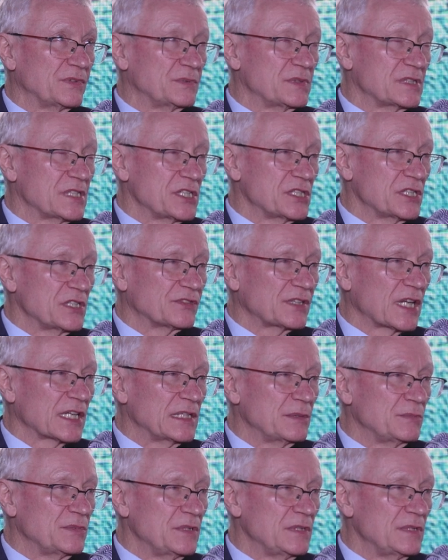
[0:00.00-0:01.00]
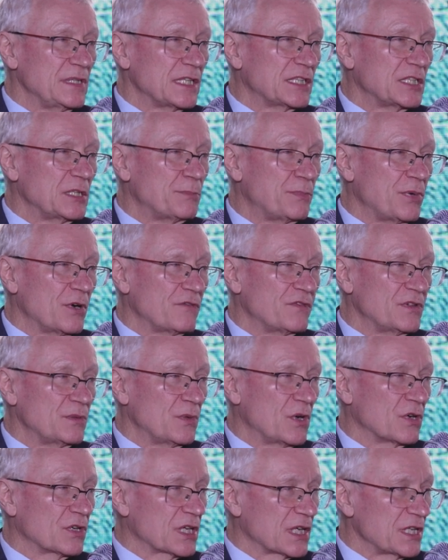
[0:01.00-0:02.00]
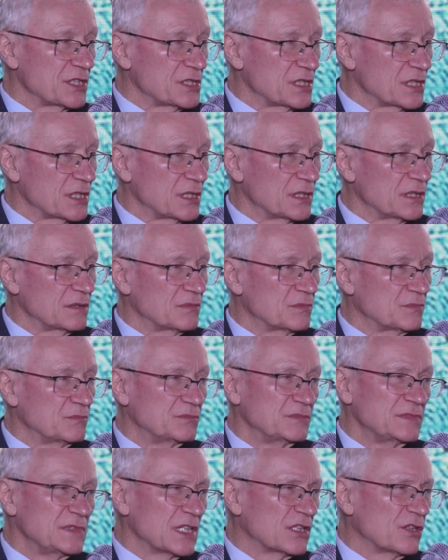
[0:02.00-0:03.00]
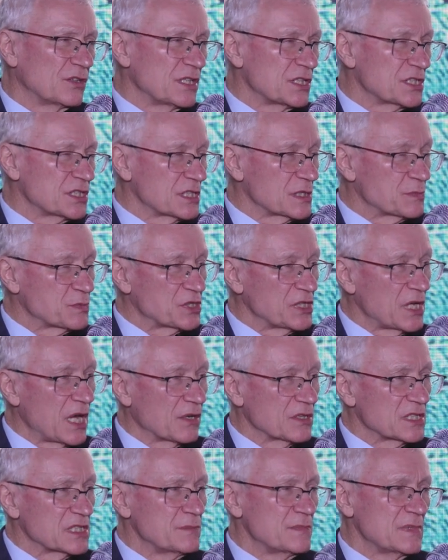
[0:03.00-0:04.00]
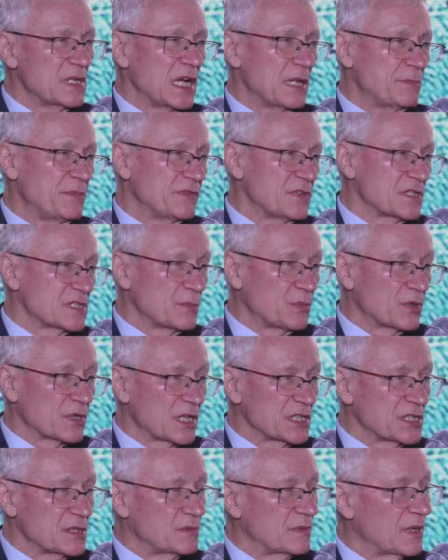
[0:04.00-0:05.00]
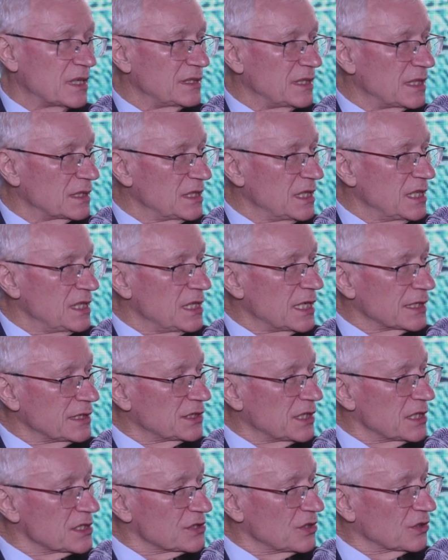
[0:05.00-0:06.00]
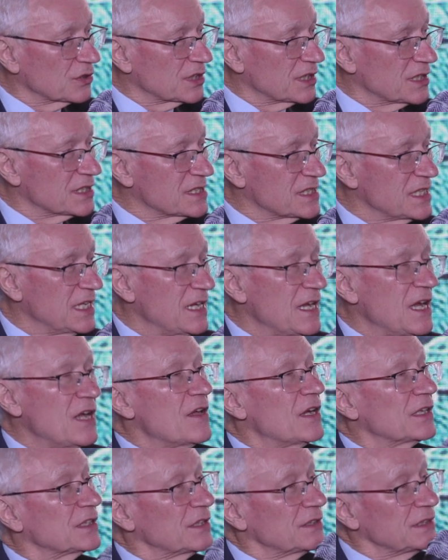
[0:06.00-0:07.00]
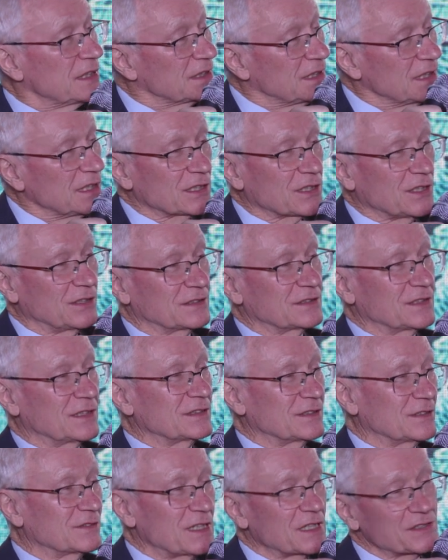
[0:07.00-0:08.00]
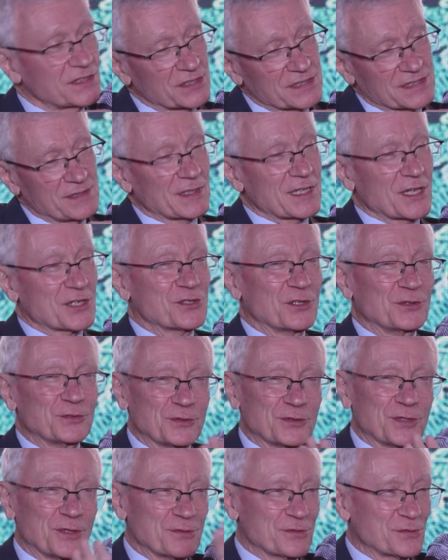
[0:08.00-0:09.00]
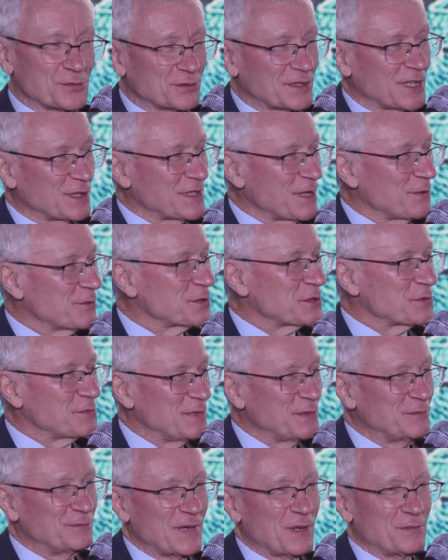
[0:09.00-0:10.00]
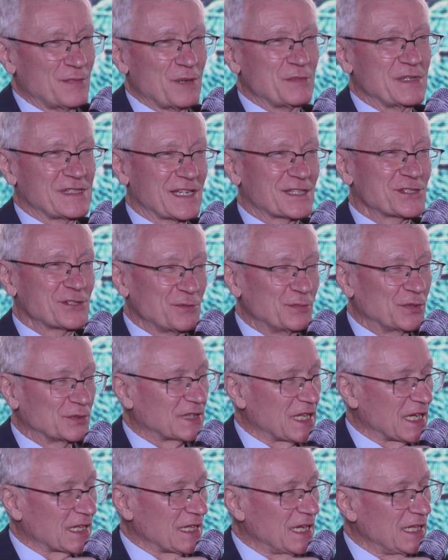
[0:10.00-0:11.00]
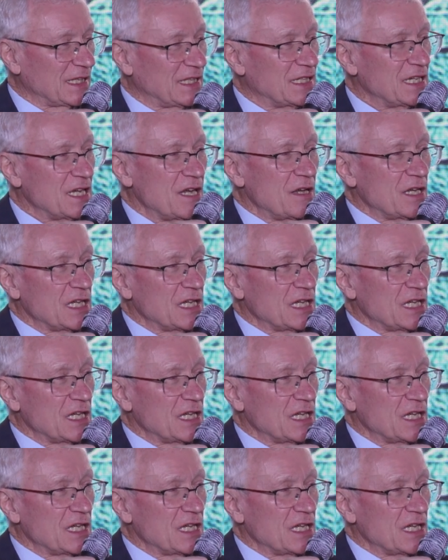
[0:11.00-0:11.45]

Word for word: w pewnym sensie w takim nietypowym okresie, niekoniecznie sprzyjającym, ale pewnie sobie poradzimy. A ja, Czy chodzi o zmianę rządu, krótko no nie tylko, to, to, Zmiana rządu to już tutaj załóżmy ma, mamy za sobą, tak? Ale